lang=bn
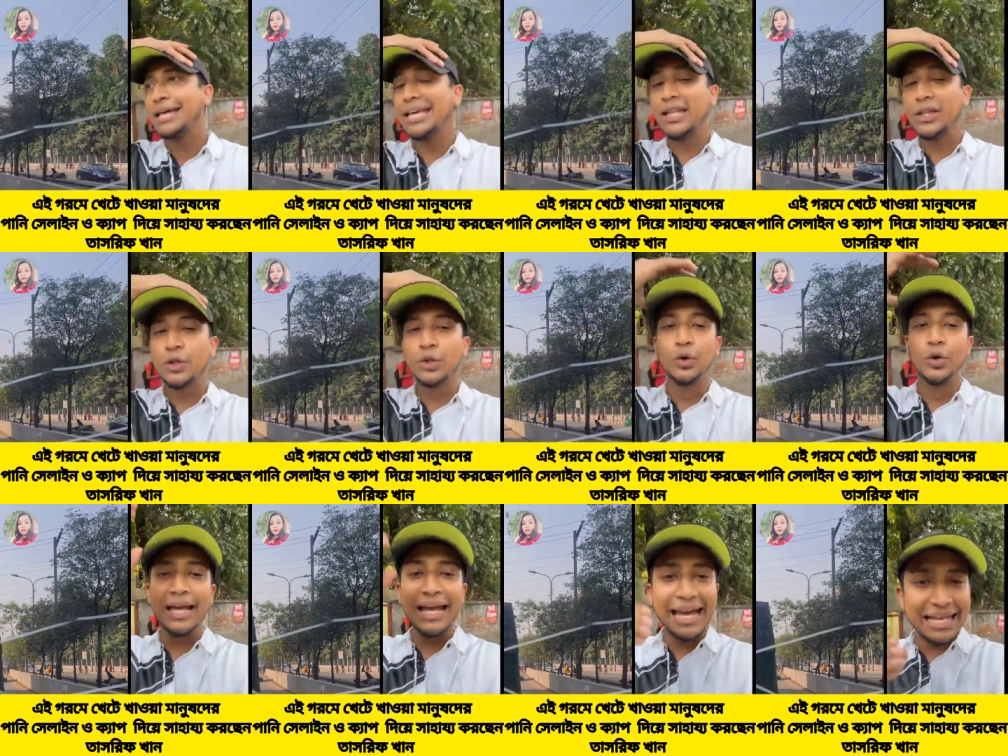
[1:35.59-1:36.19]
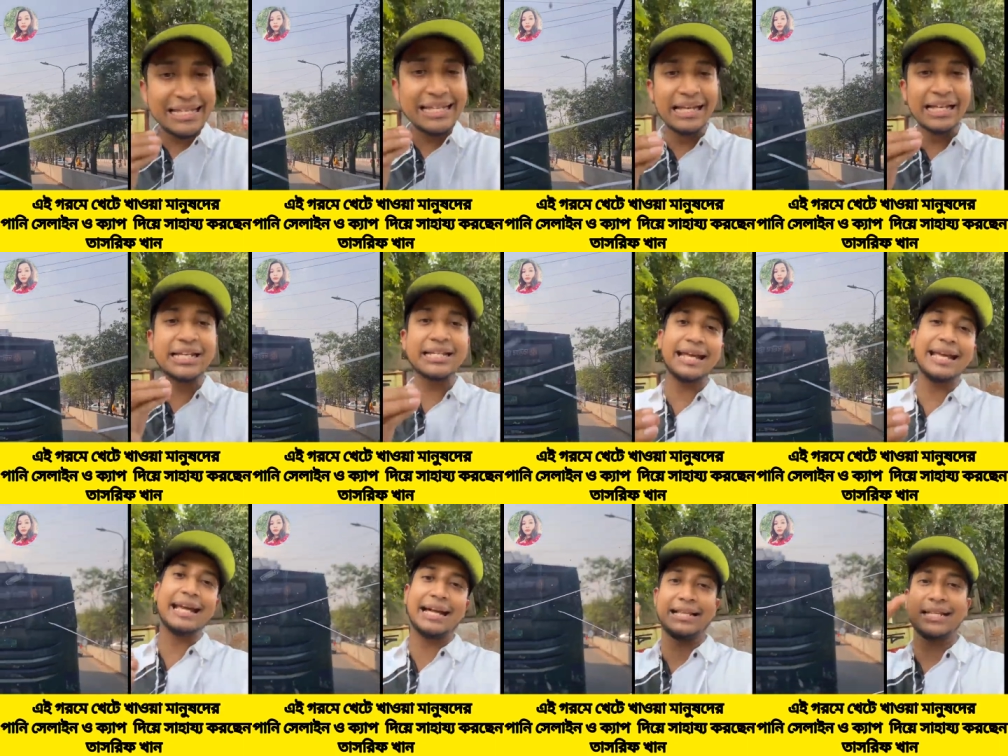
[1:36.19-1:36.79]
কিন্তু এই
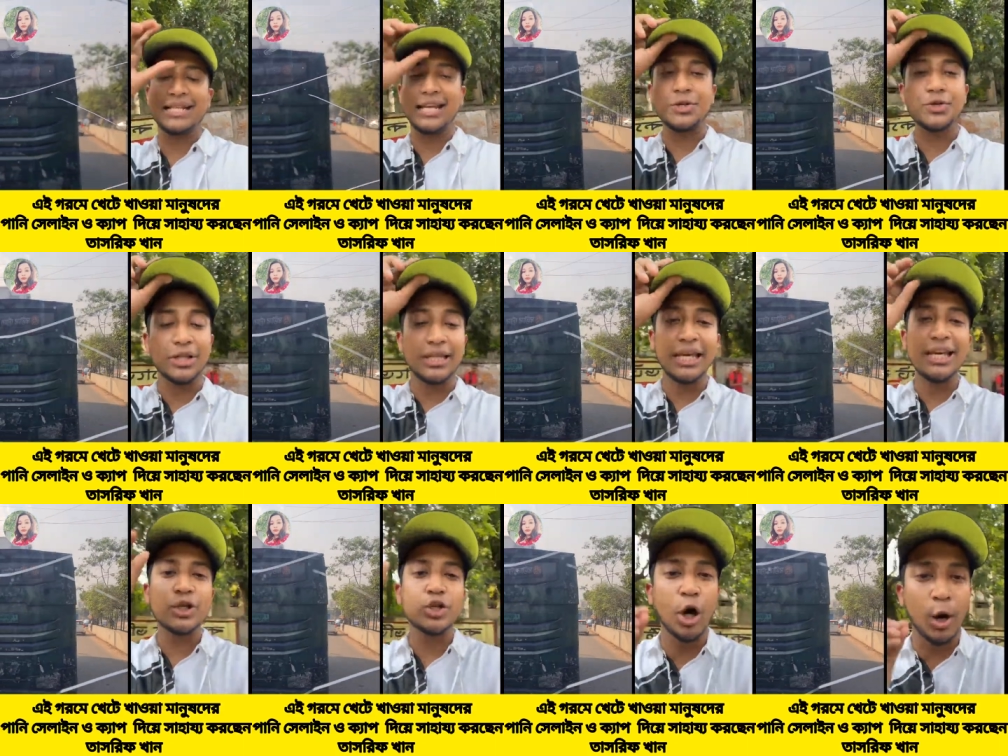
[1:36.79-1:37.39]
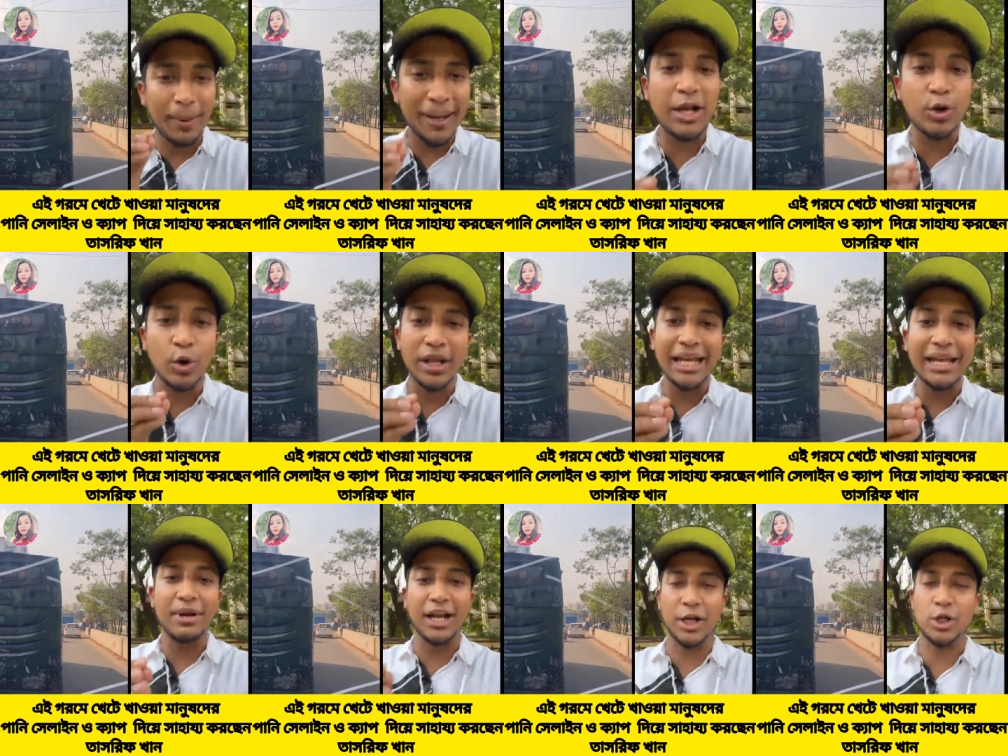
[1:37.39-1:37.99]
জিনিসটা এই কাজটা যদি সবাই
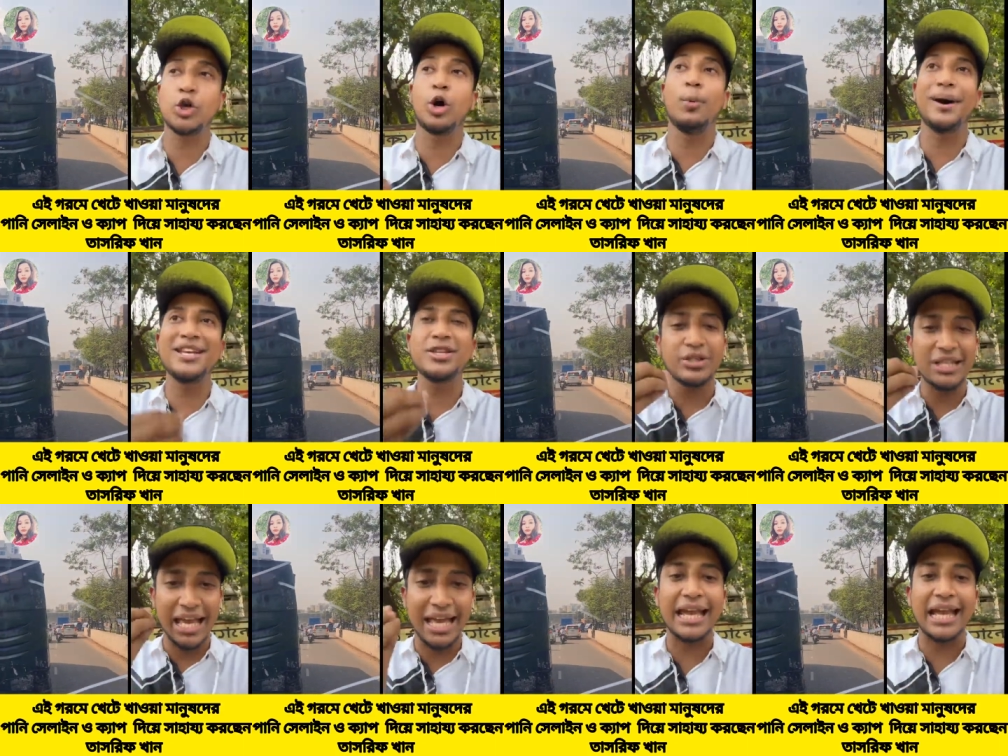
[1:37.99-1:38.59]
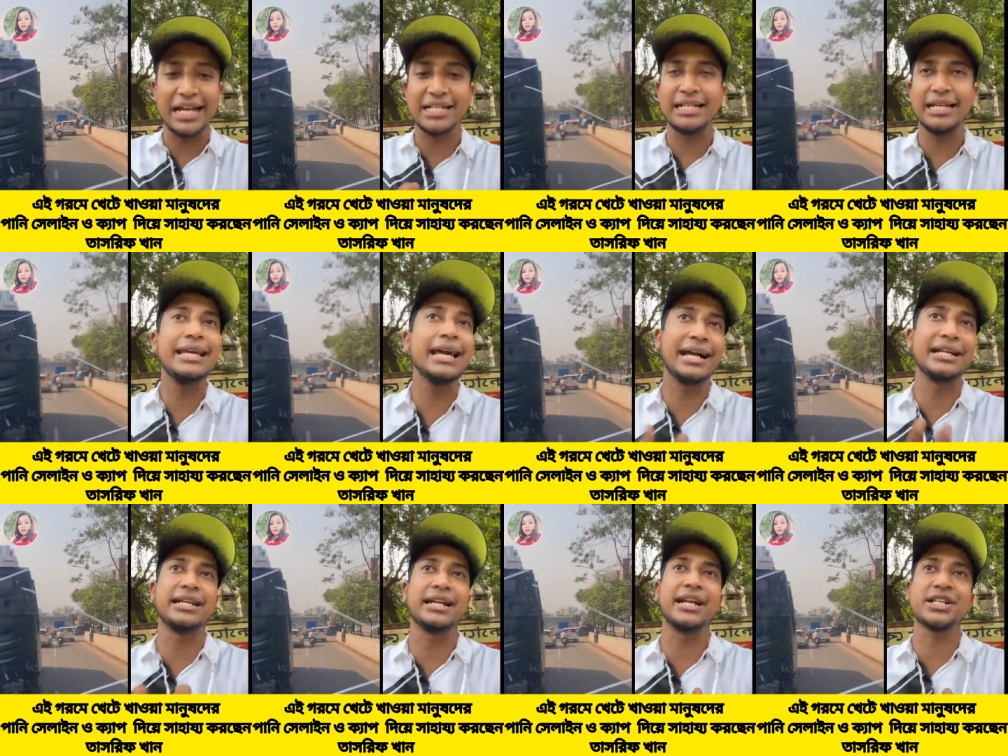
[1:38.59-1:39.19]
করি মানে সবাই যদি এগিয়ে আসি
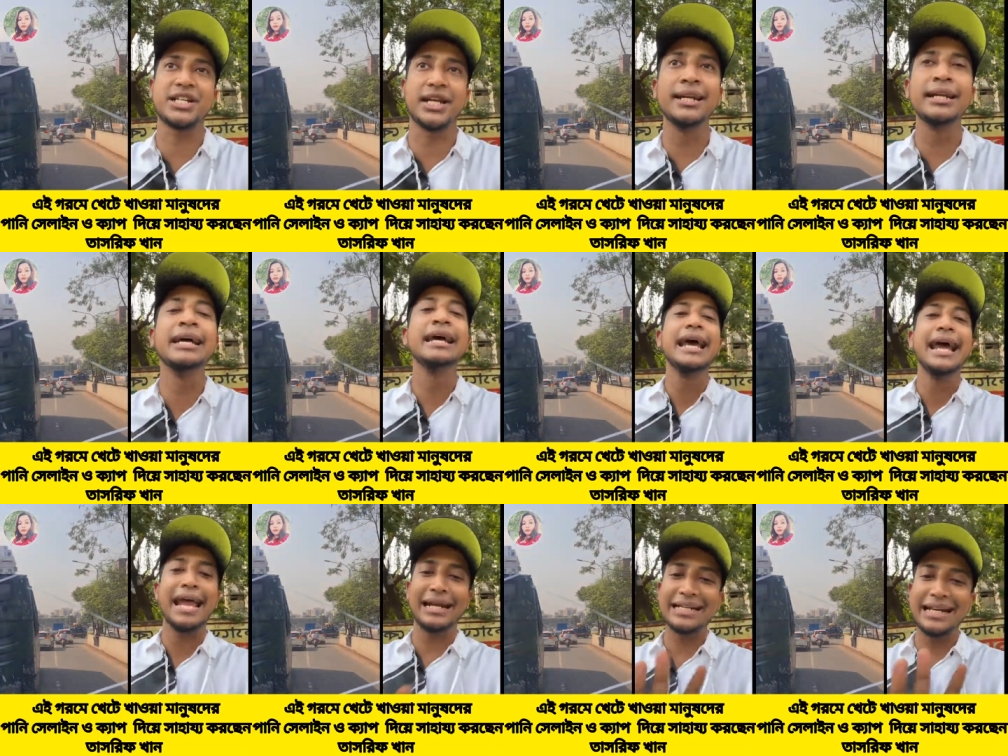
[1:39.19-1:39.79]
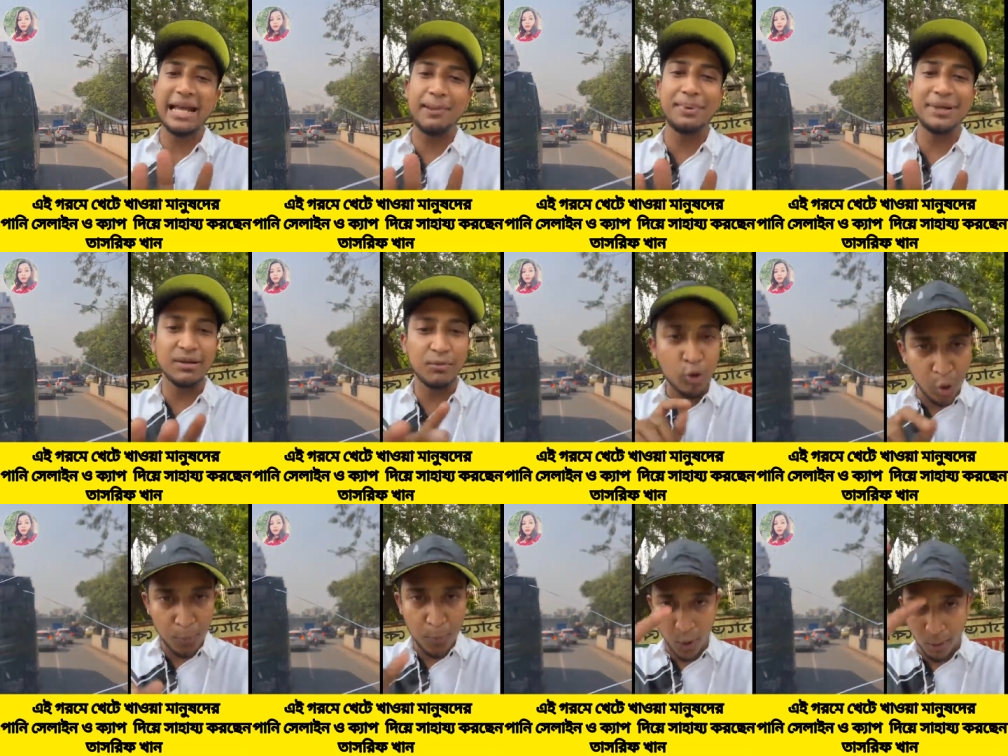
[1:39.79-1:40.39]
ইয়াং জেনারেশন একটা ক্যাপের
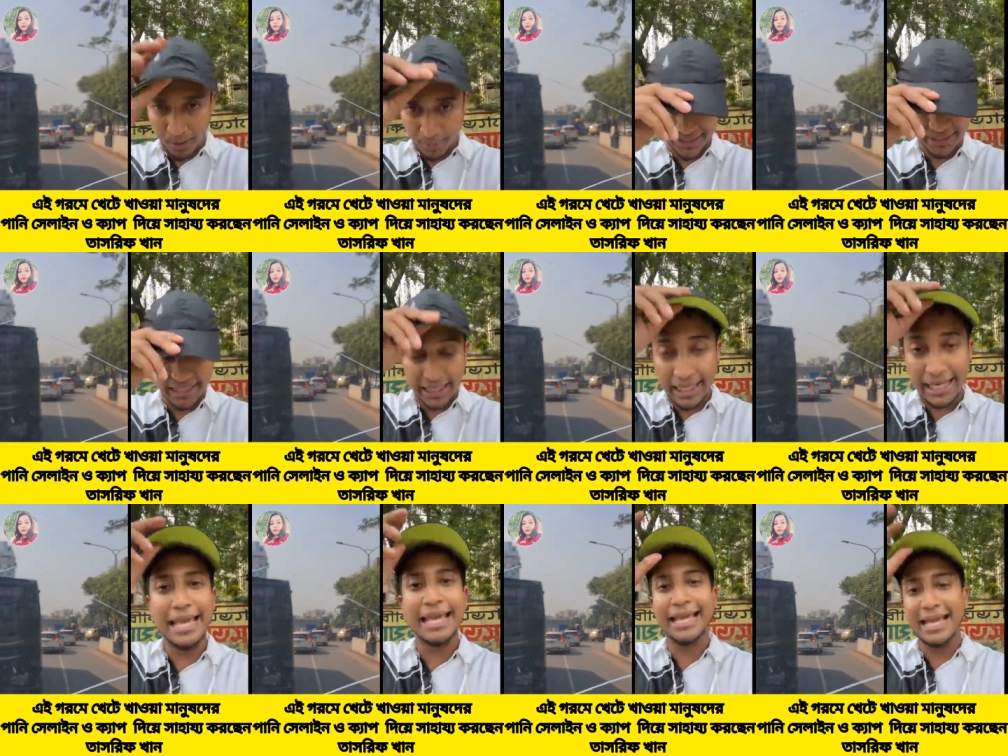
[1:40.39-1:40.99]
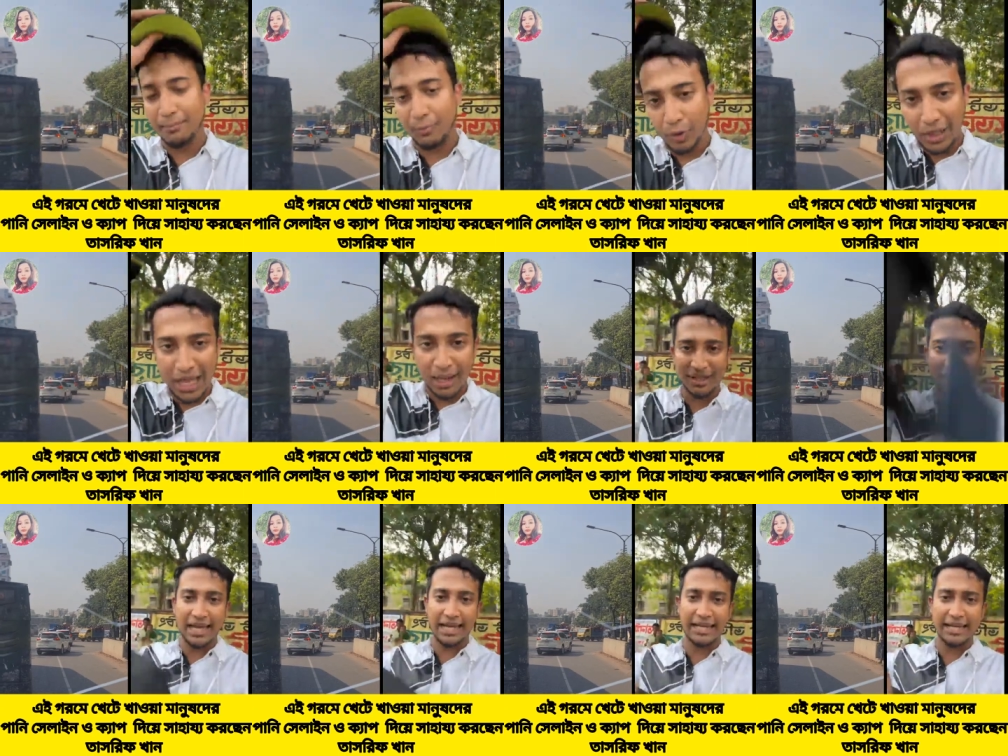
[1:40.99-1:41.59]
দাম খুব কম আমাদের এই ক্যাপগুলো
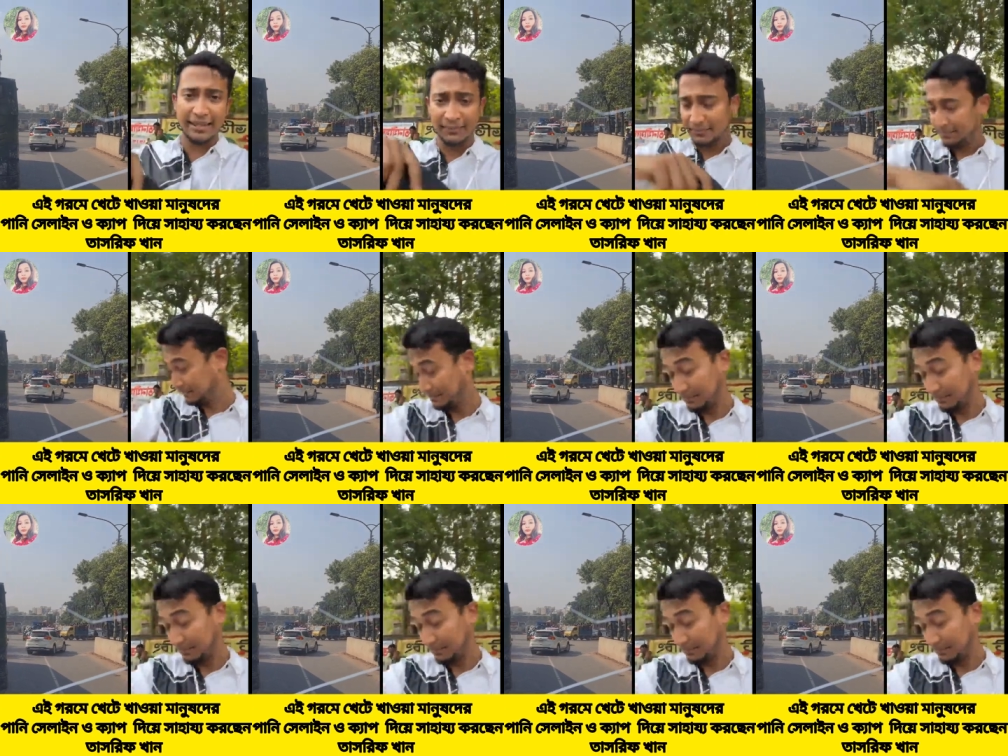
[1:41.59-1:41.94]
আমি দেখাই